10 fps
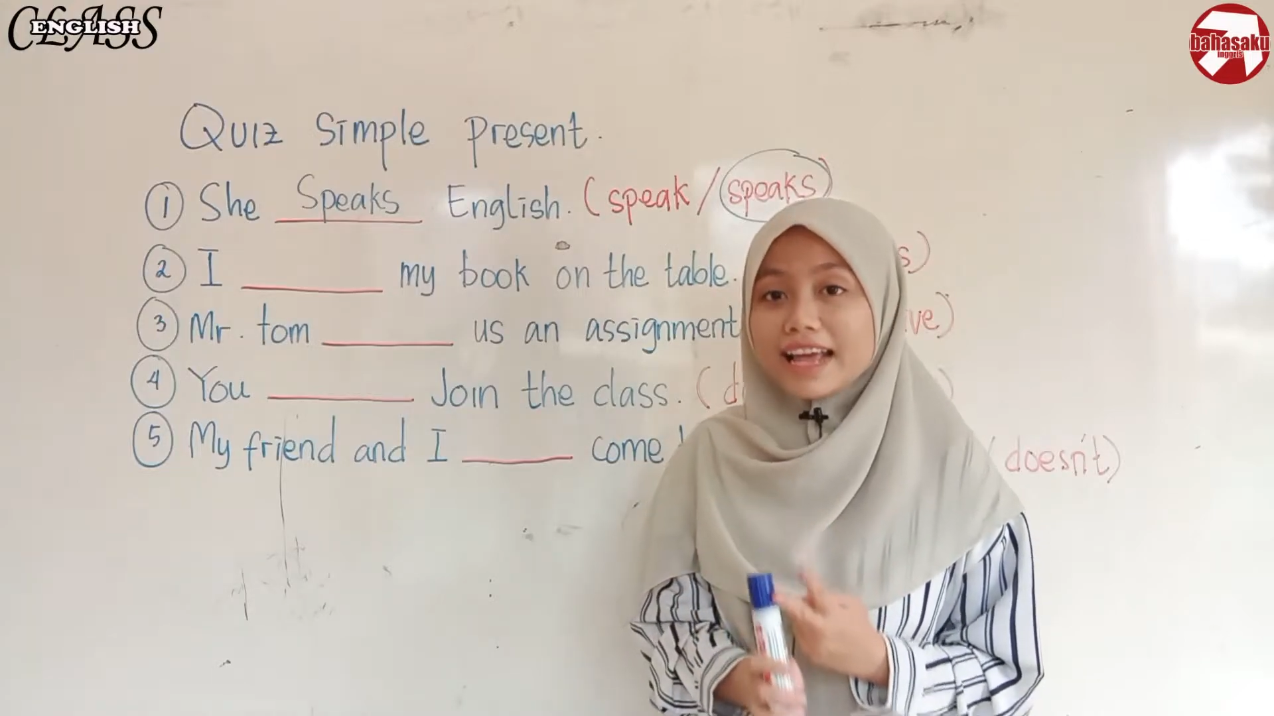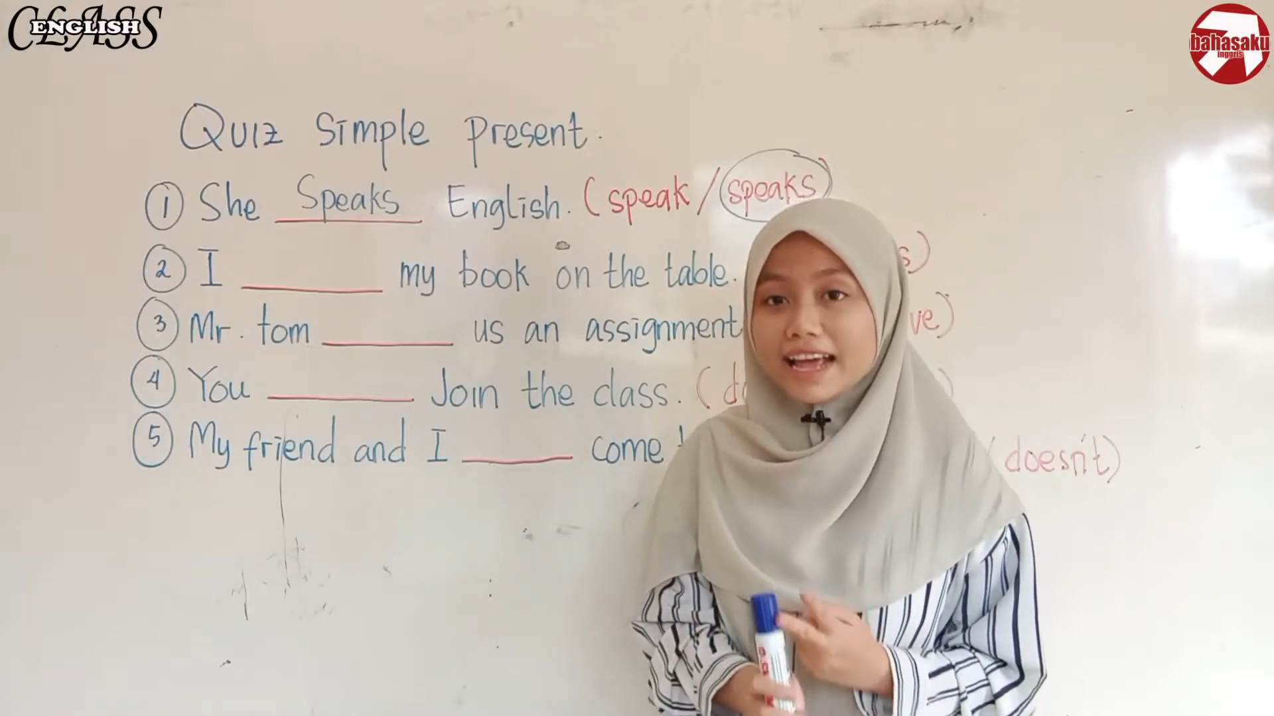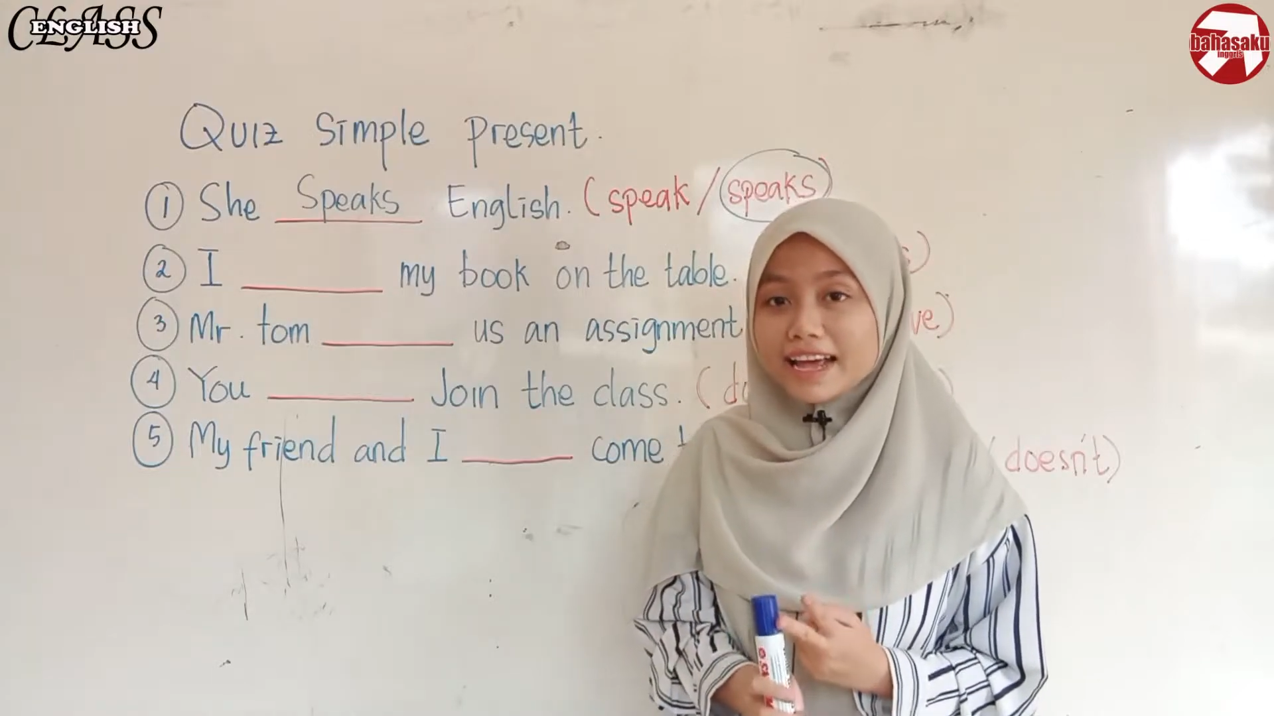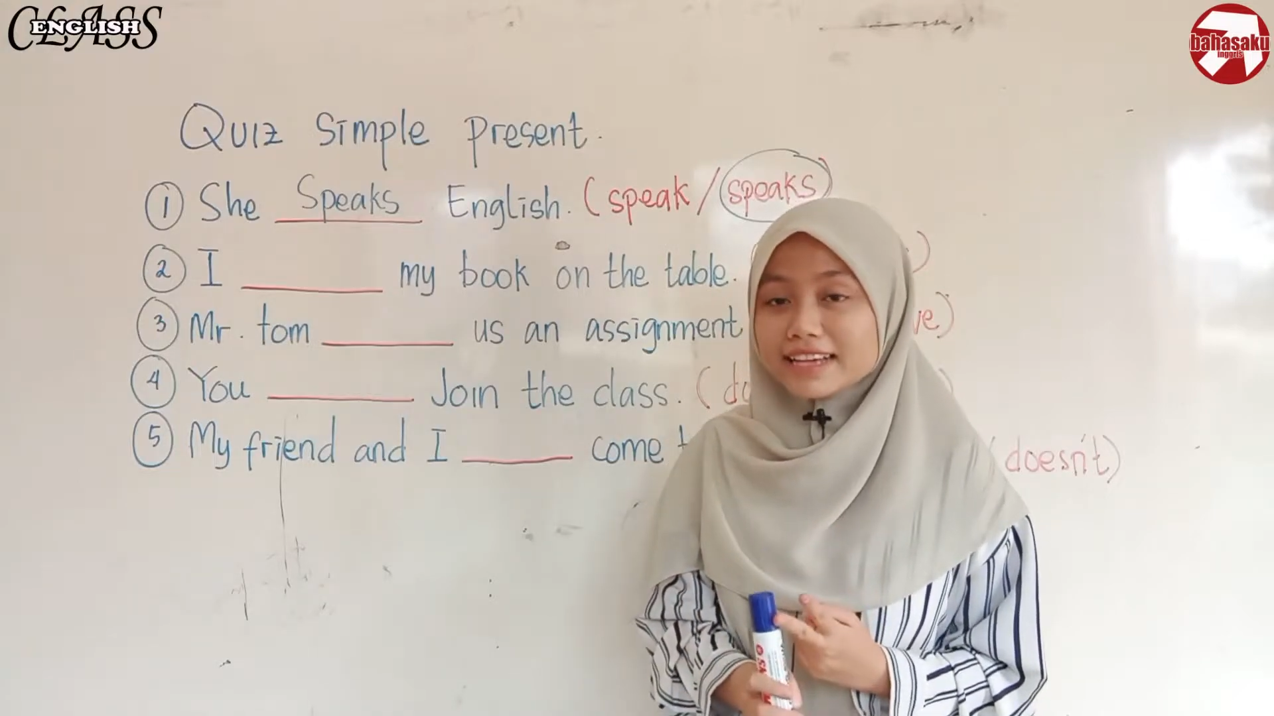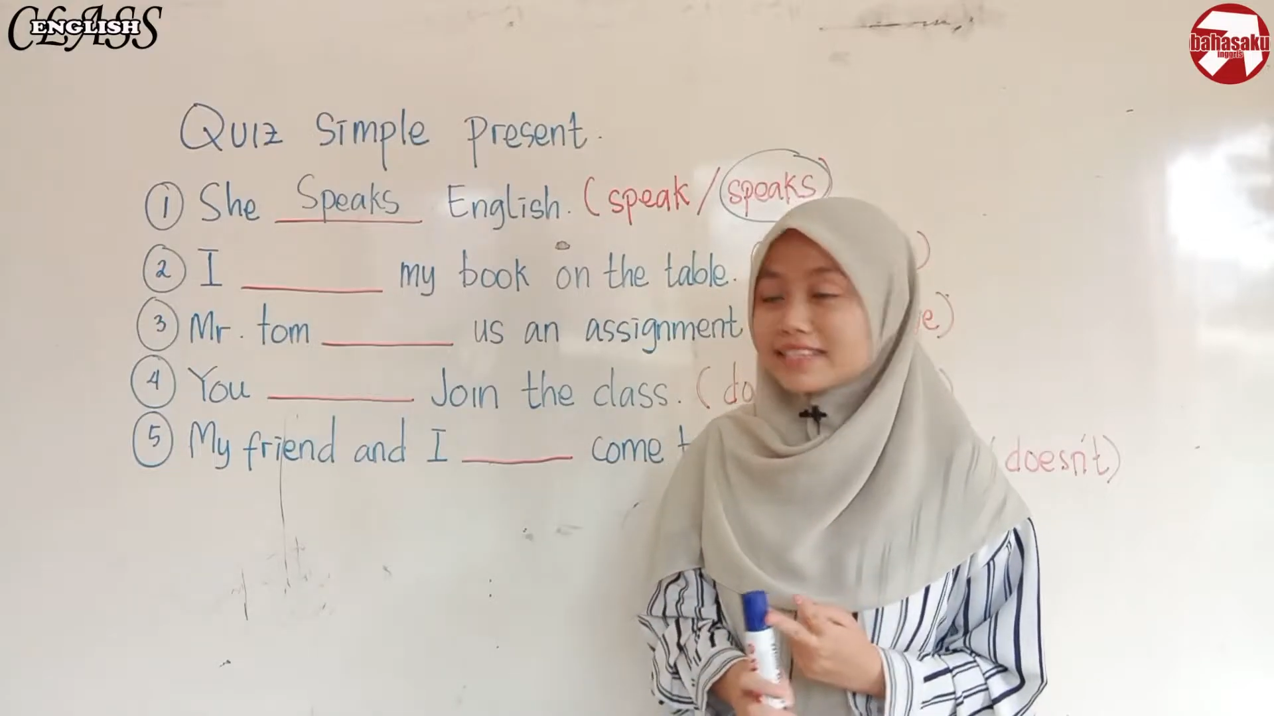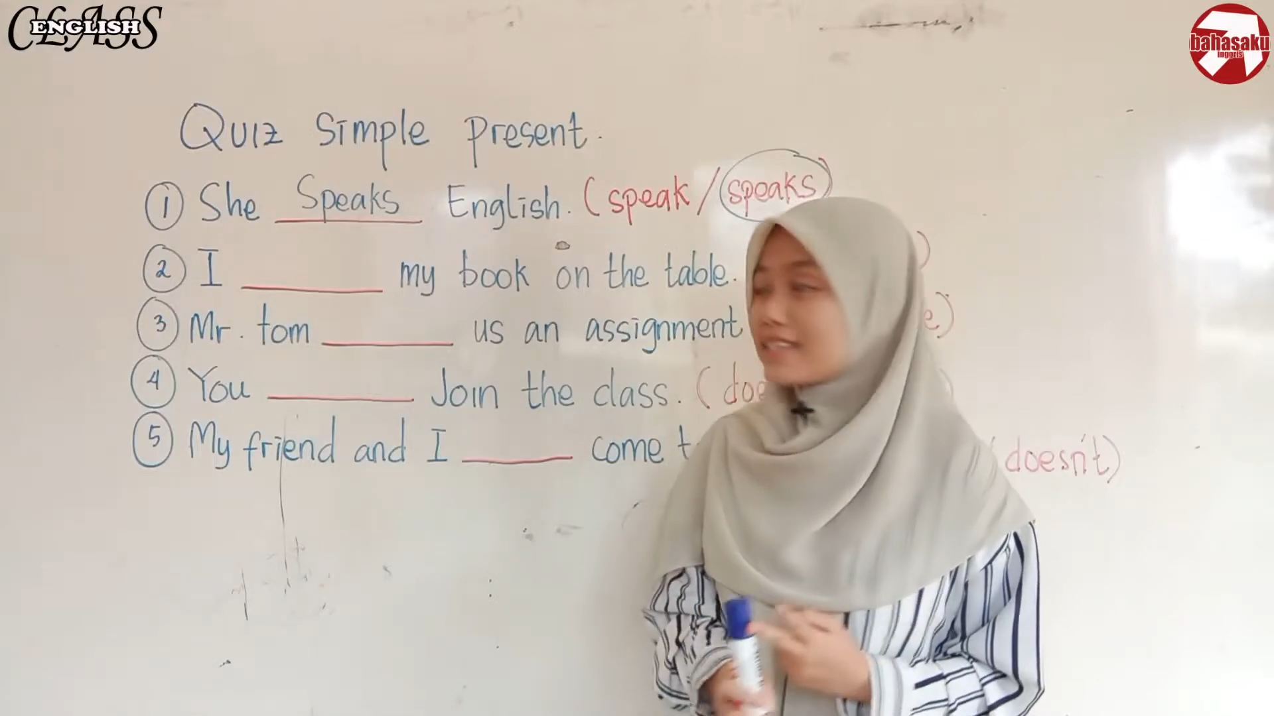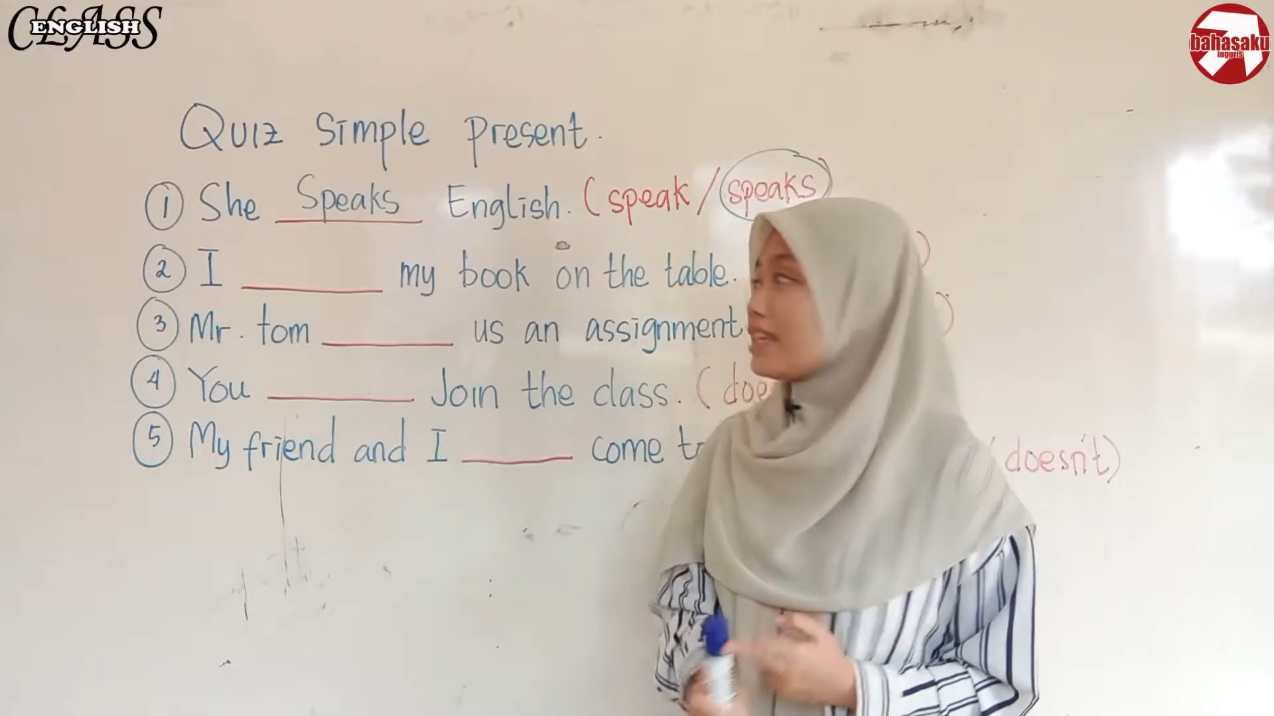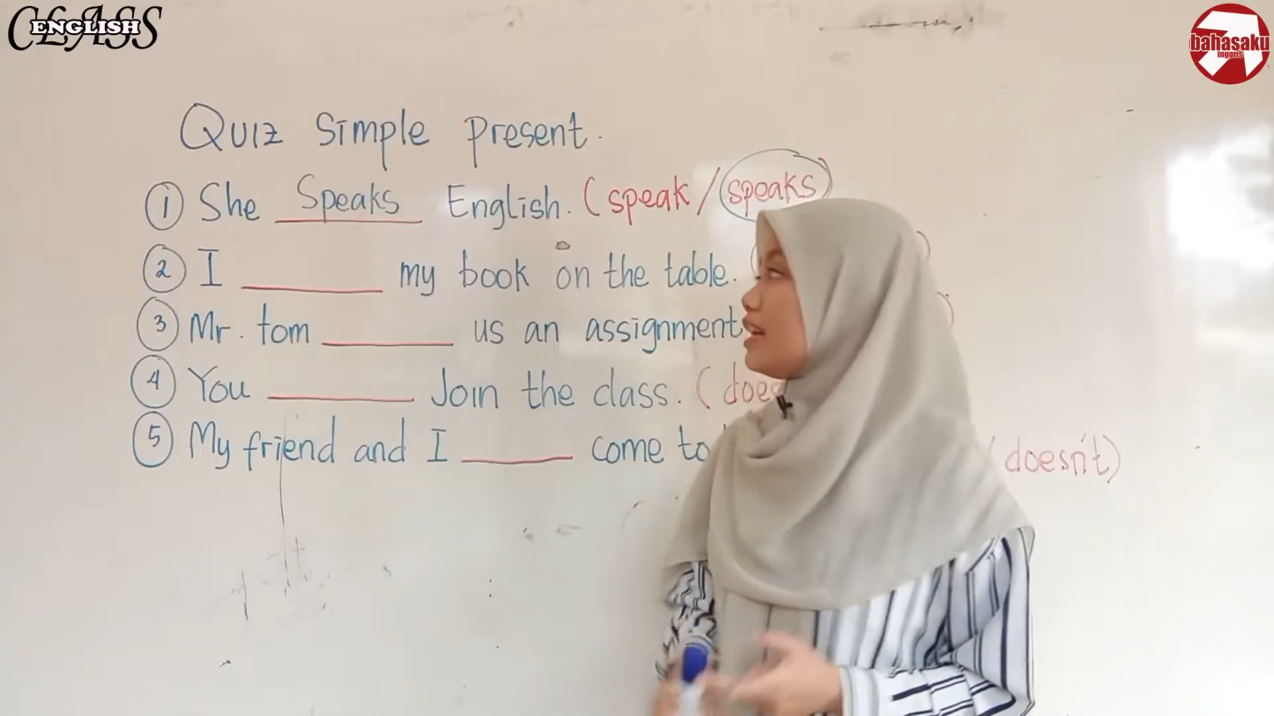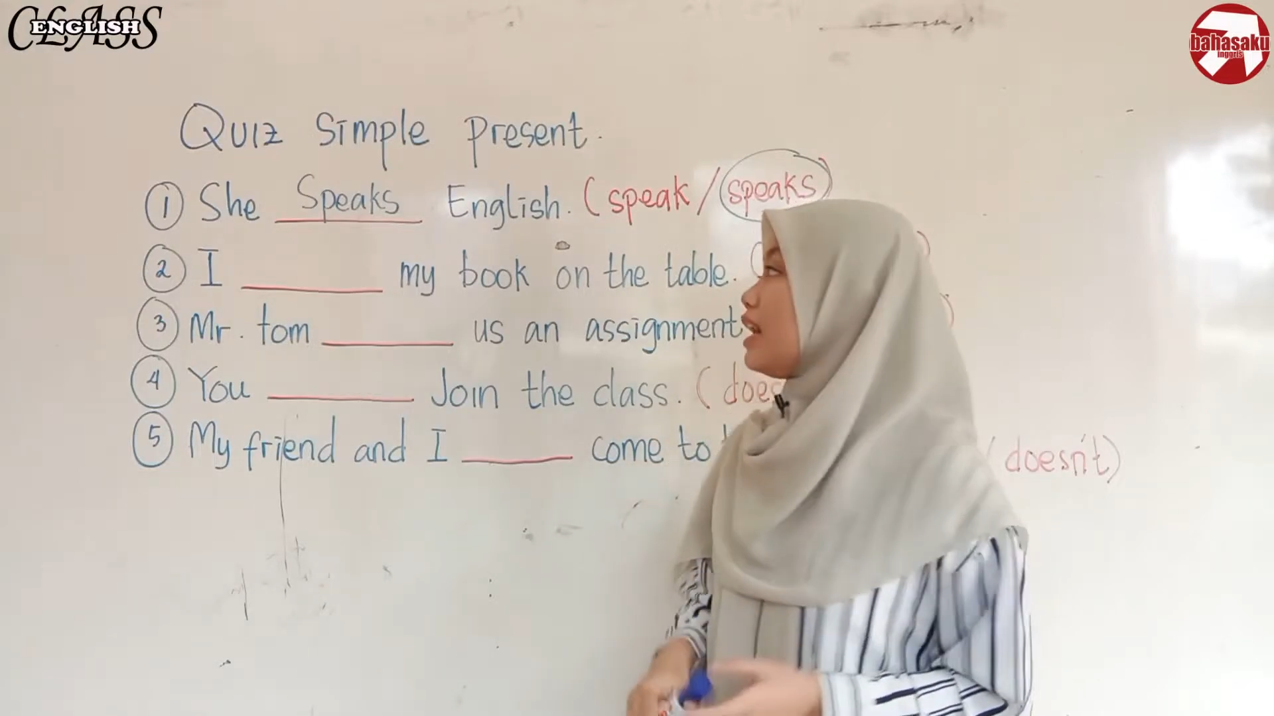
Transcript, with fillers: S.